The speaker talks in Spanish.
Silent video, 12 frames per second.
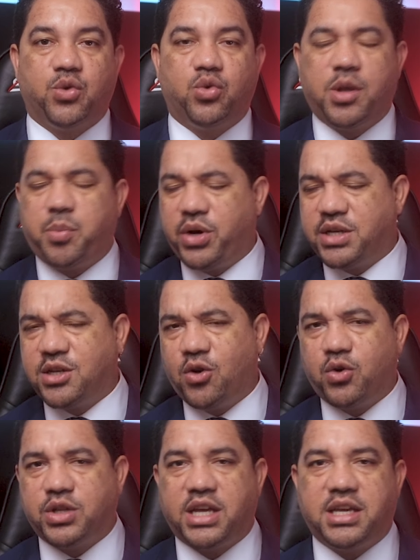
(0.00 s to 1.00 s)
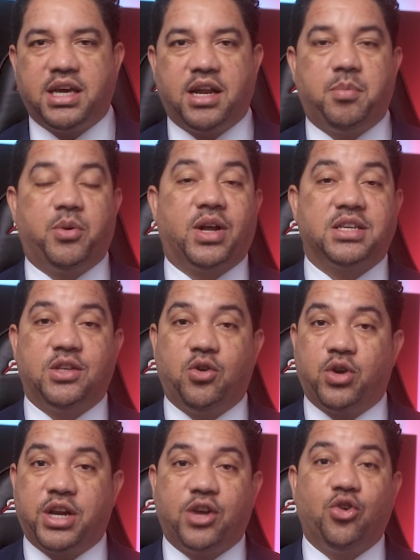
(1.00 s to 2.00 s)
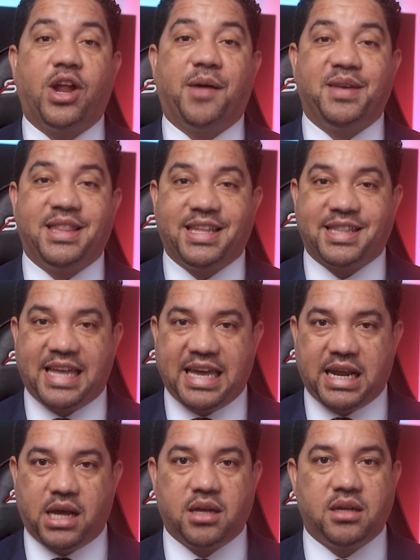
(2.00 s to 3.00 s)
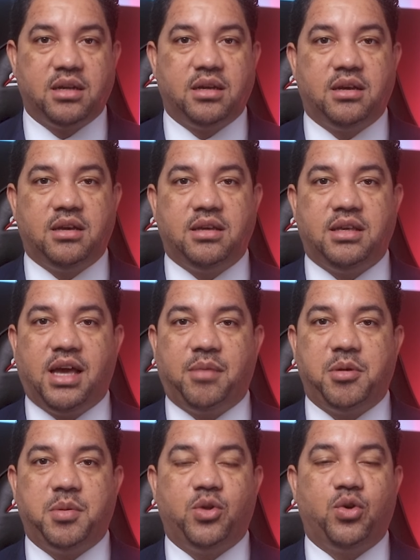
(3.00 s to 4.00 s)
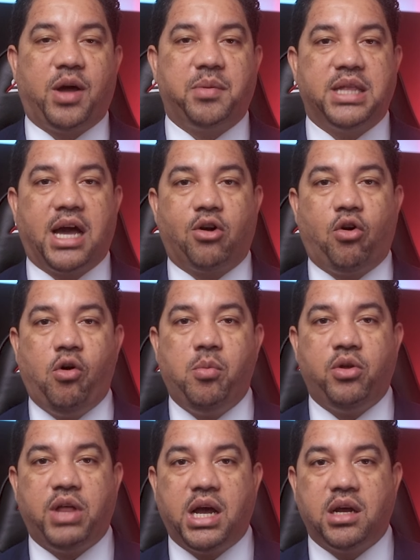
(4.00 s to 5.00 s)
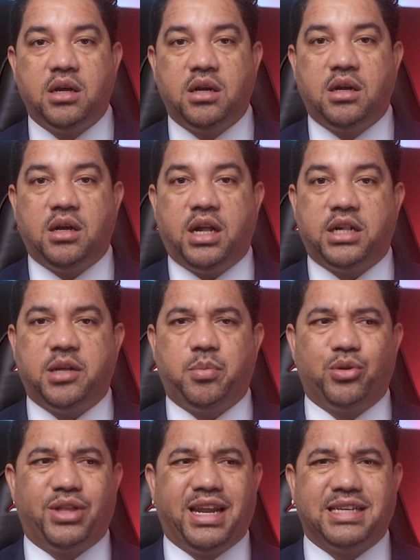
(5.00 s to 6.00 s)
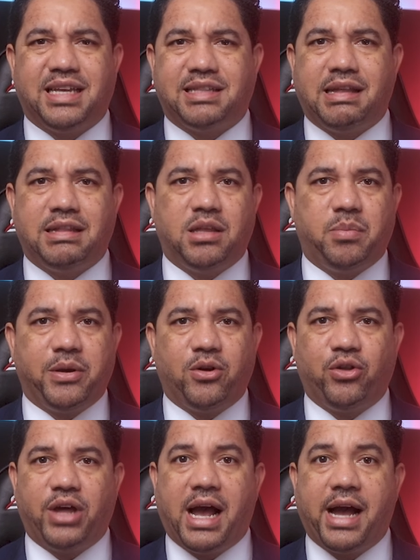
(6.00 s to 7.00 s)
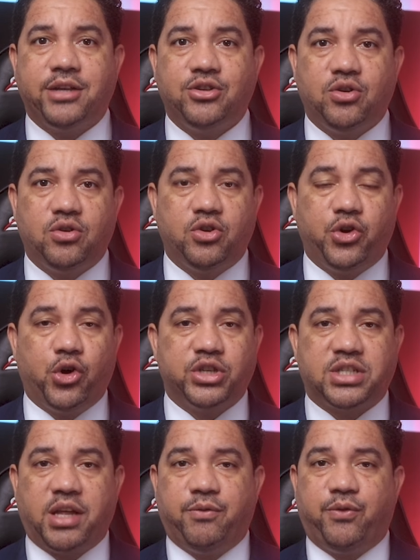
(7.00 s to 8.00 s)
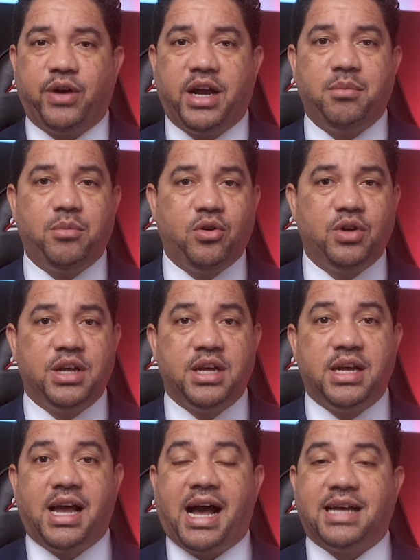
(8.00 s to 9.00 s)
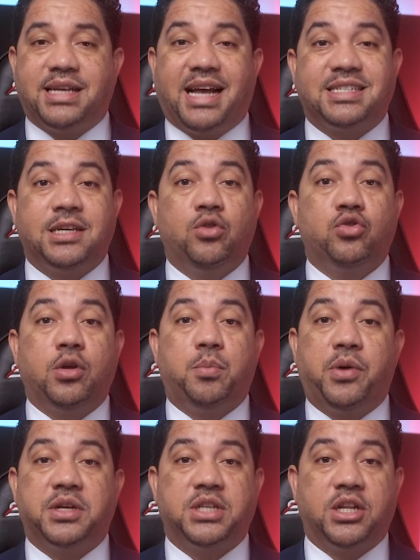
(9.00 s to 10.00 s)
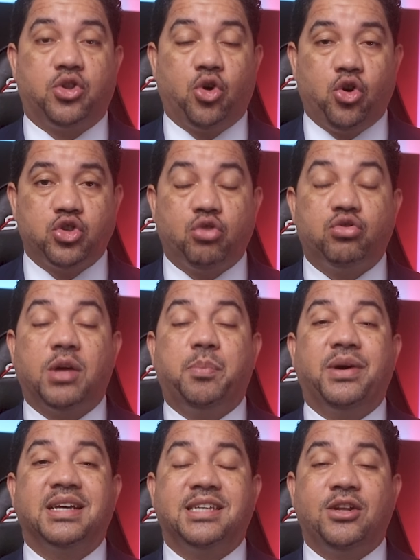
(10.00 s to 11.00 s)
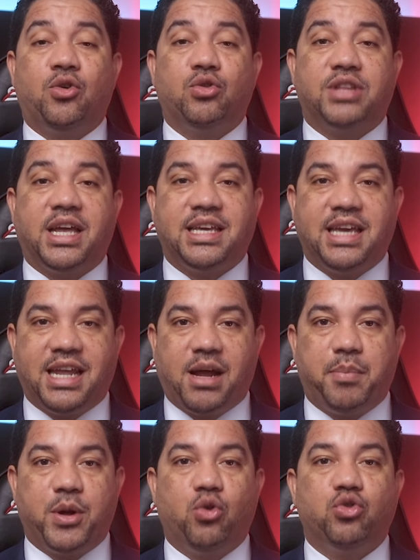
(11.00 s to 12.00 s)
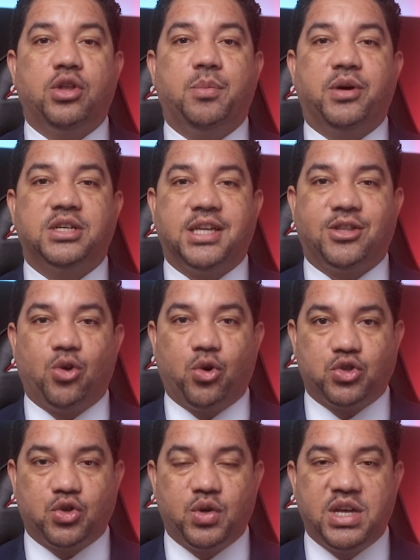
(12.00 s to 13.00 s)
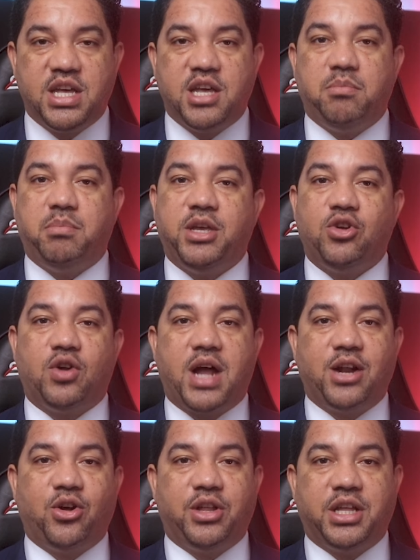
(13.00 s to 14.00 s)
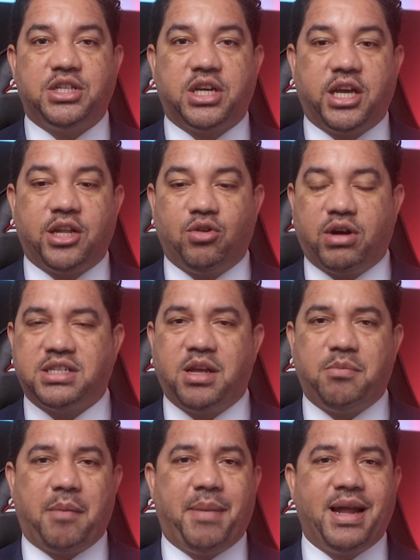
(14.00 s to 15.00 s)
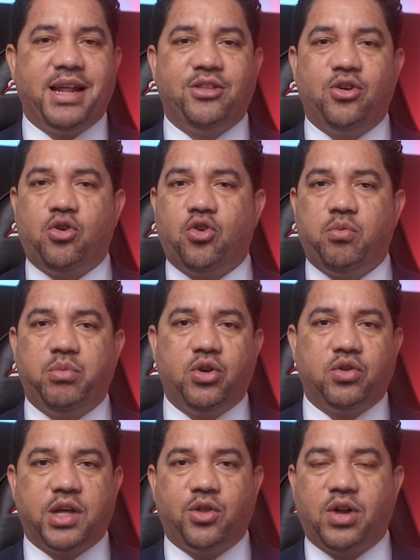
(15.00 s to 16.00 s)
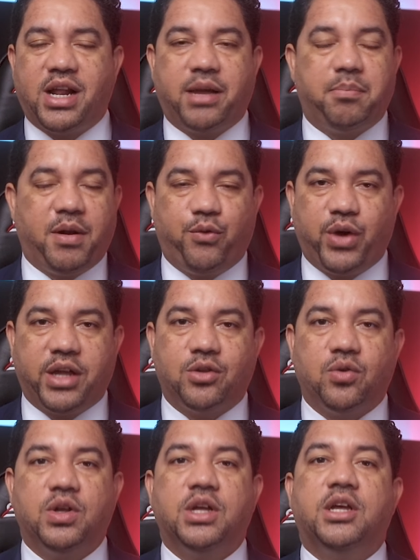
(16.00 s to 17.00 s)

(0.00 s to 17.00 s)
Usted puede decir lo que usted quiera, pero ha sido rico la vida entera. Y ha vivido una vida cómoda. El tipo tiene setenta y pico de años. No está enfermo. Ha, sido un tipo exitoso. Usted puede decir lo que usted quiera, pero un tipo exitoso. Millonario desde chiquito. Que si el papá le dio o no un millón de dólares, perfecto.